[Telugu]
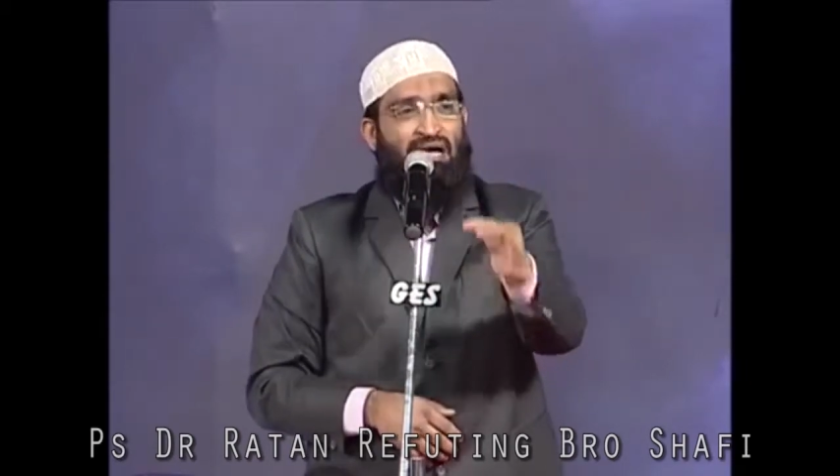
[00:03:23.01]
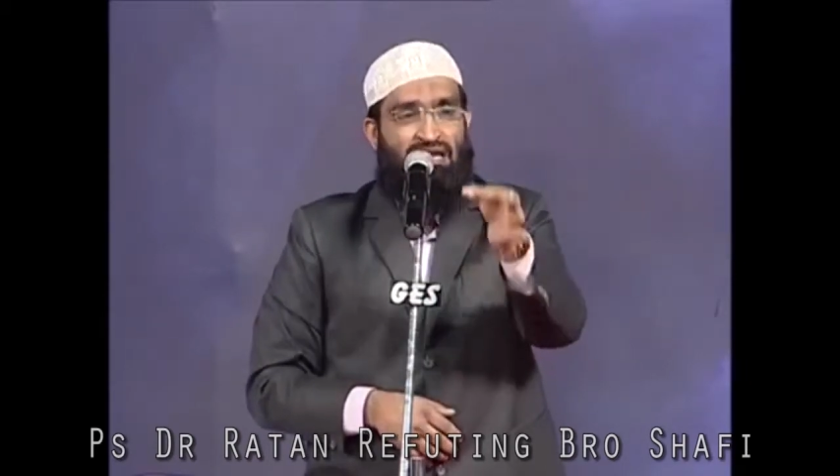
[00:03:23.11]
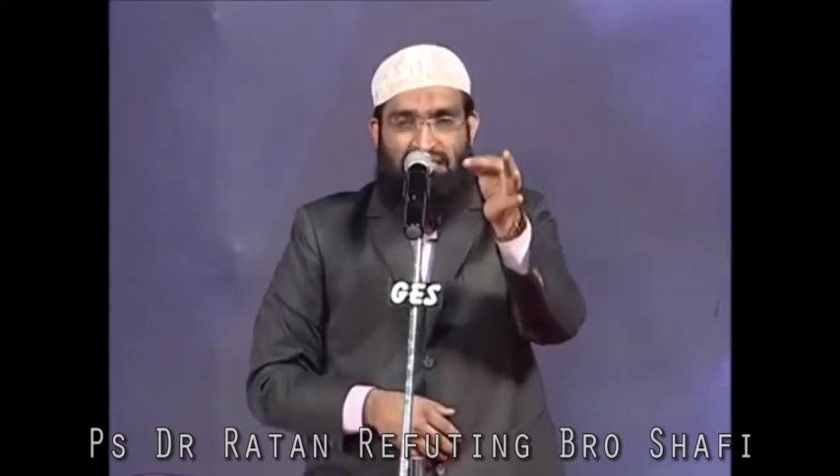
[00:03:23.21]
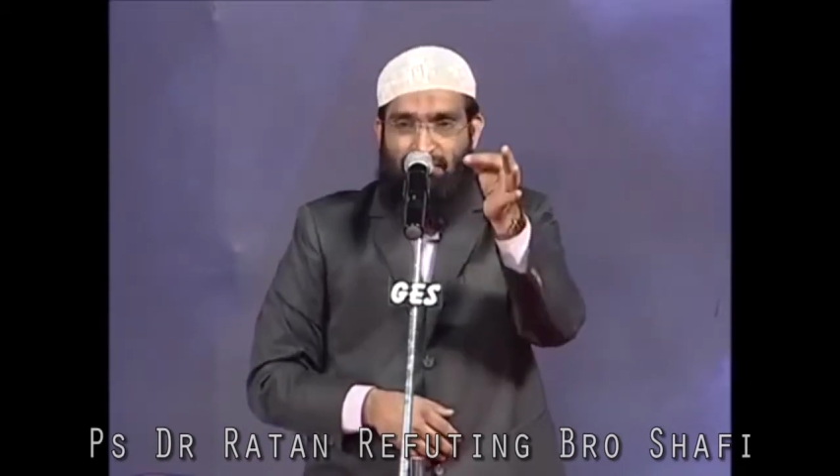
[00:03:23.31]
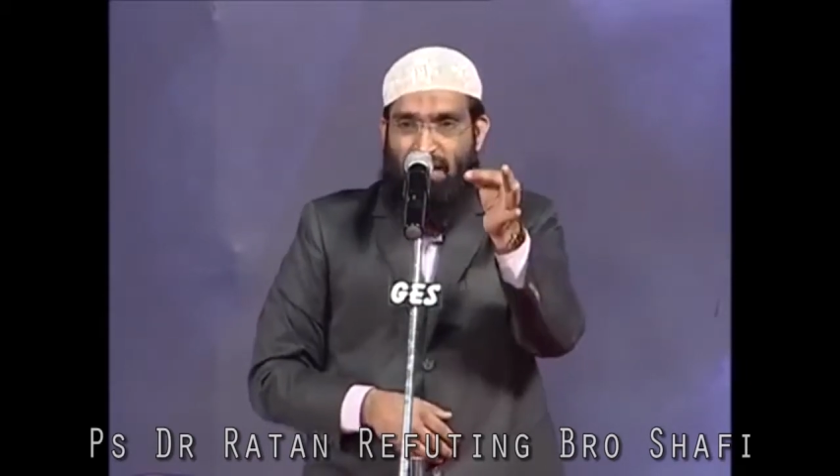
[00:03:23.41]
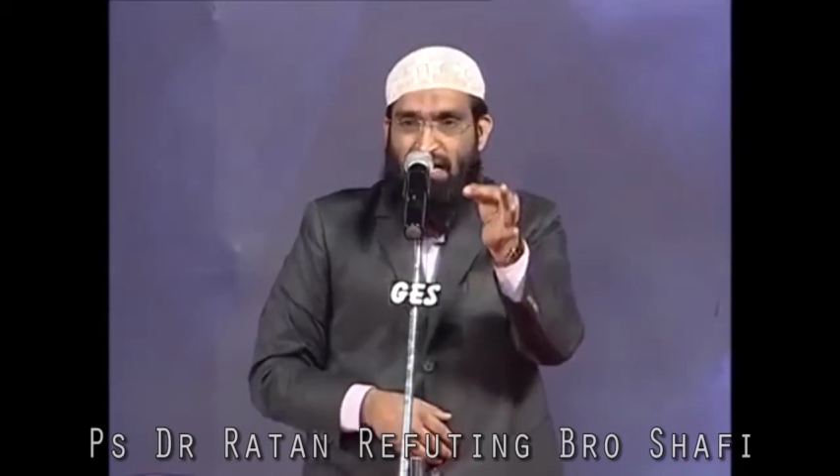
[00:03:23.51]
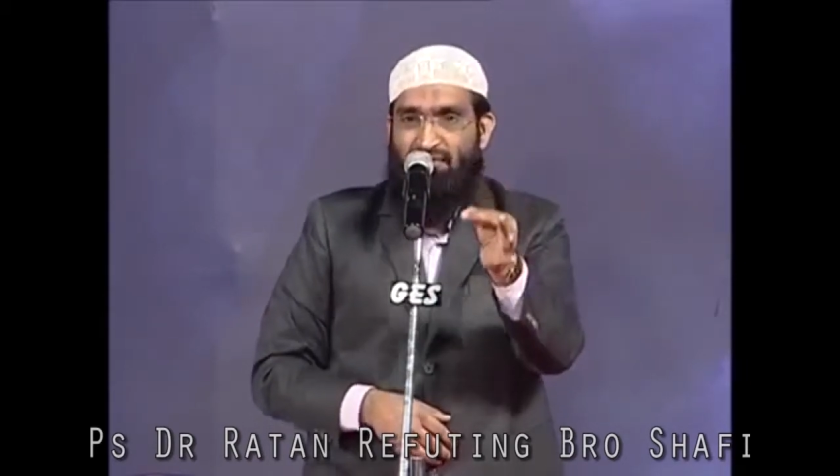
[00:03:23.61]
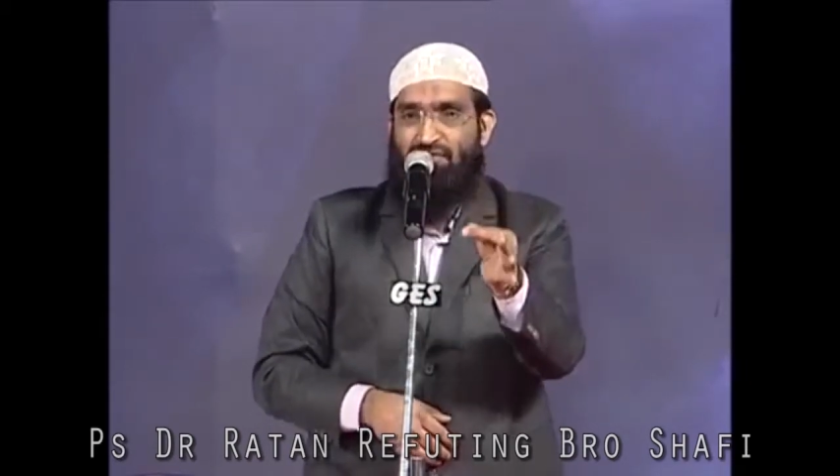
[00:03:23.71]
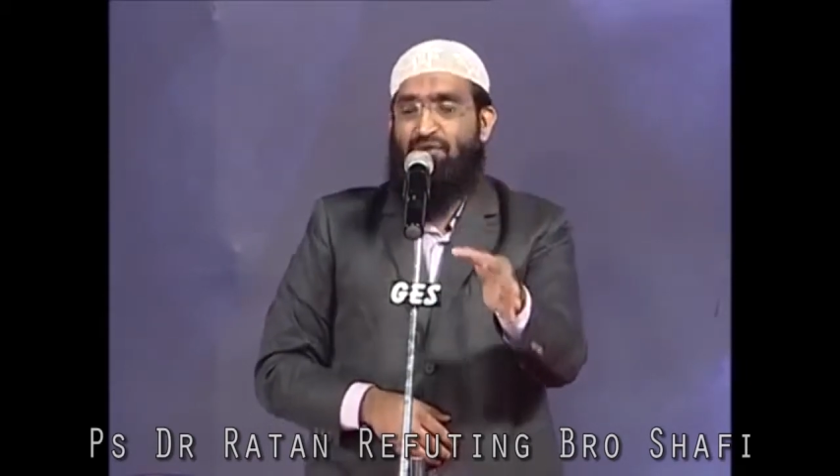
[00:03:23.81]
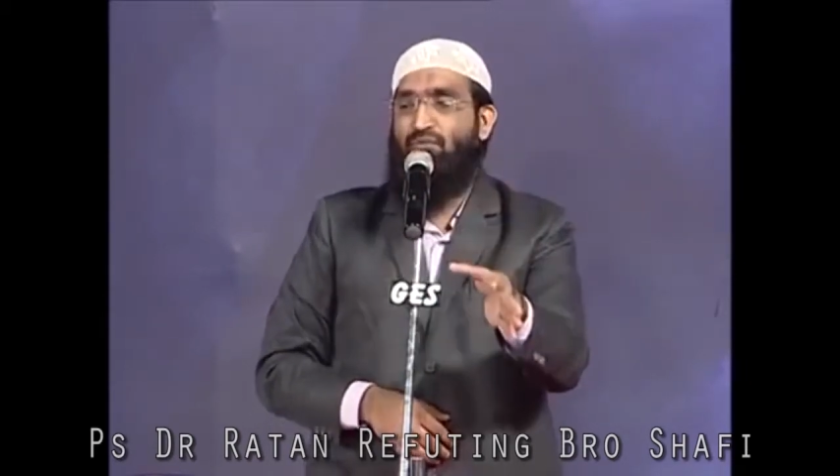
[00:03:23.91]
కనీస
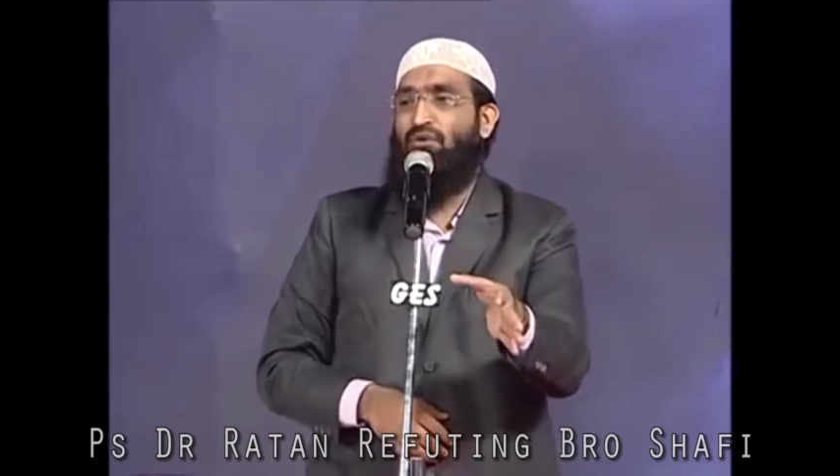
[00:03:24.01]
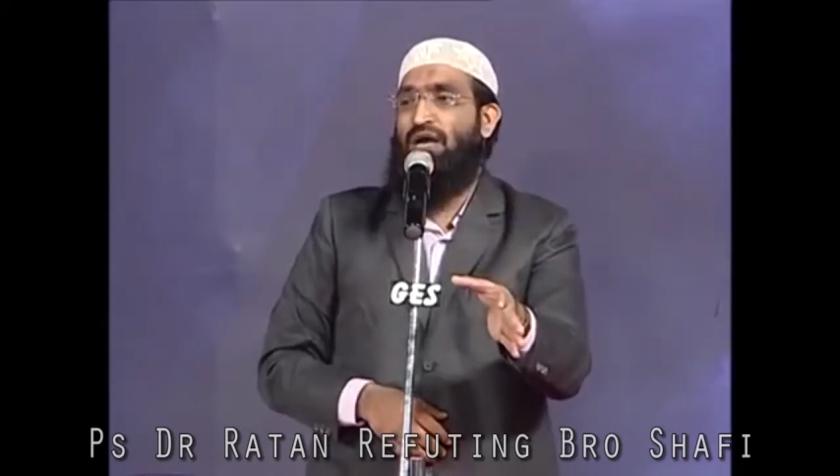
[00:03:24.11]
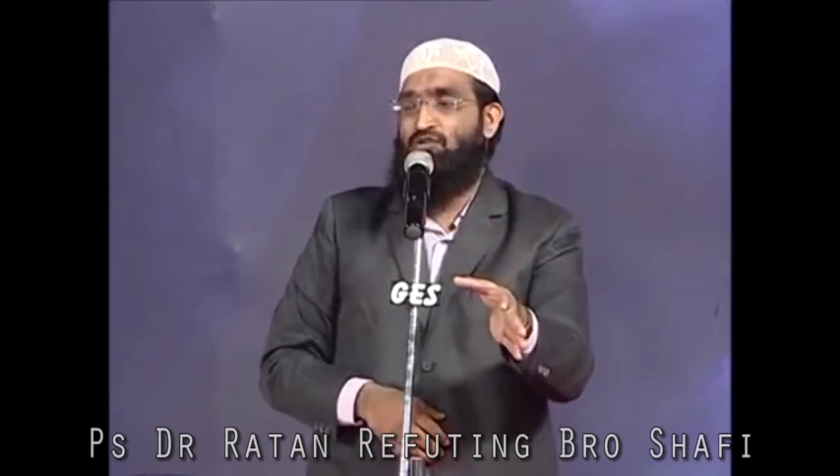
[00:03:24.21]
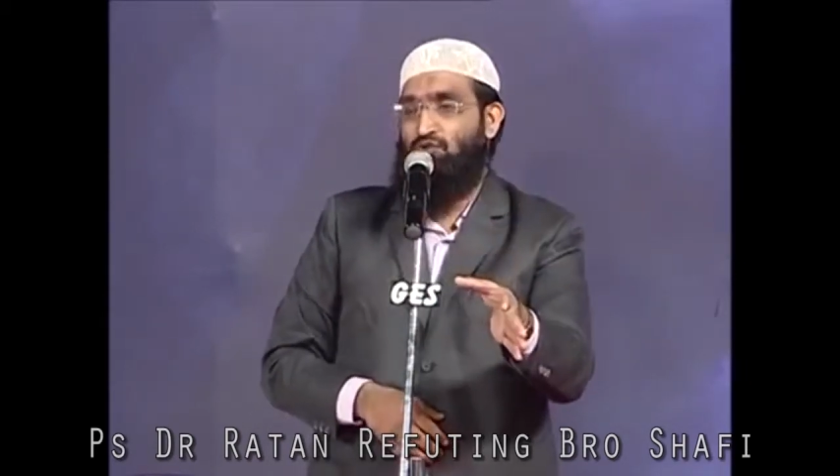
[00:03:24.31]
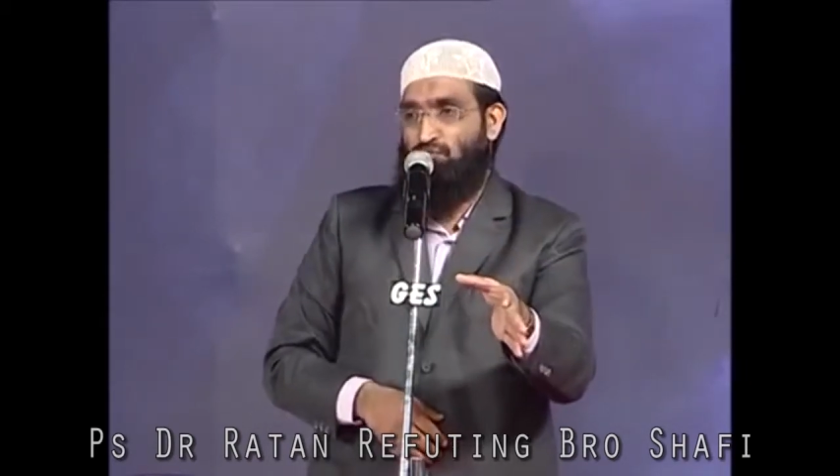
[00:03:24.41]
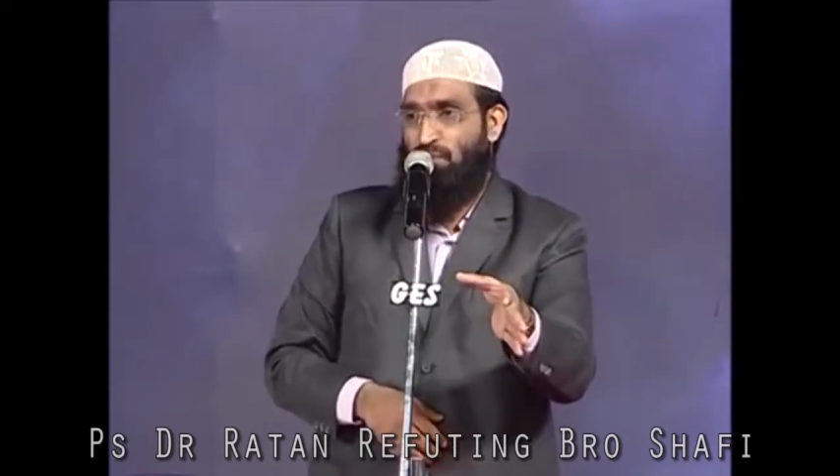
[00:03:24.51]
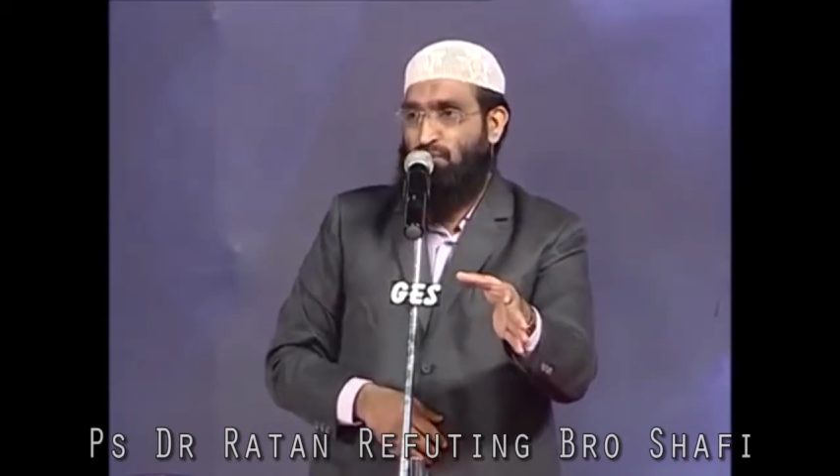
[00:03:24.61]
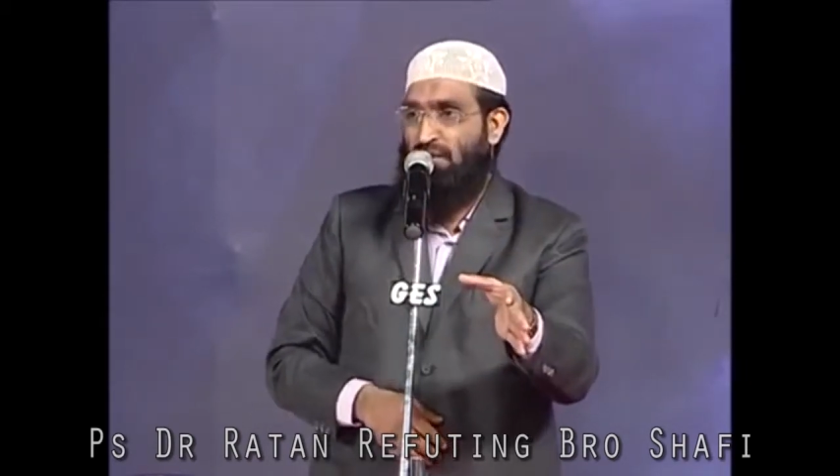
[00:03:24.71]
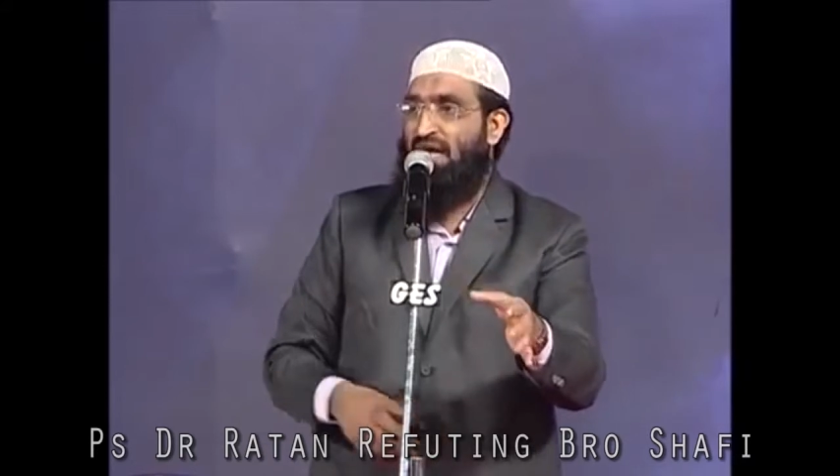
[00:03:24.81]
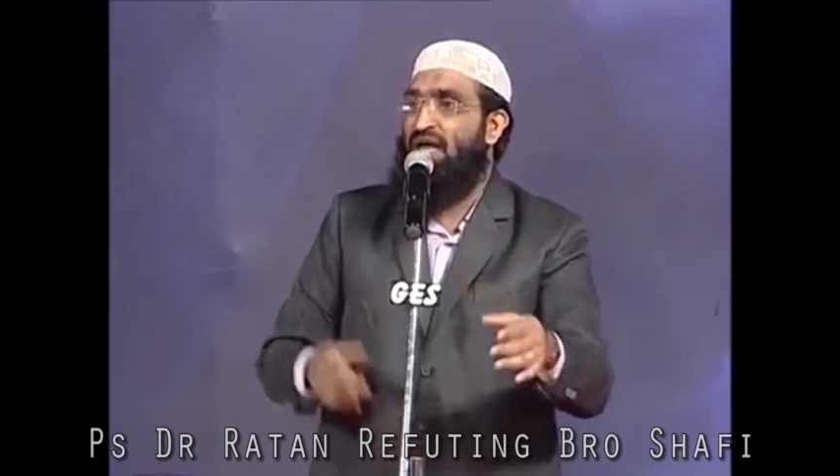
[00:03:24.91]
మానవత్వం కూడా
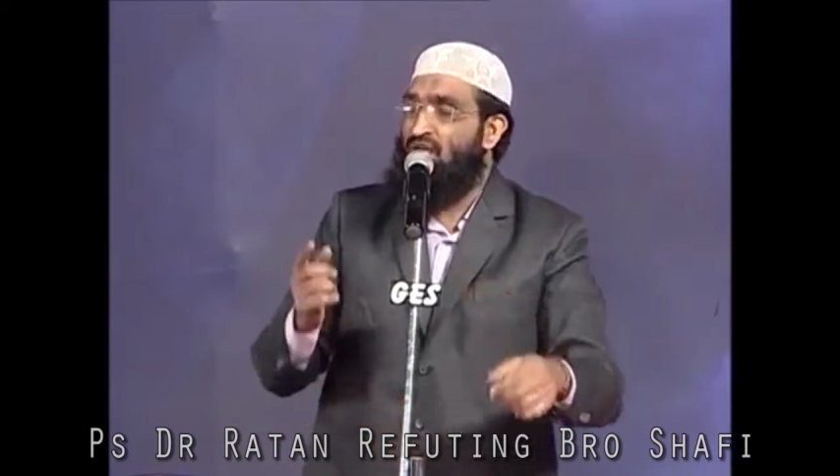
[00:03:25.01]
చూచుకోకుండా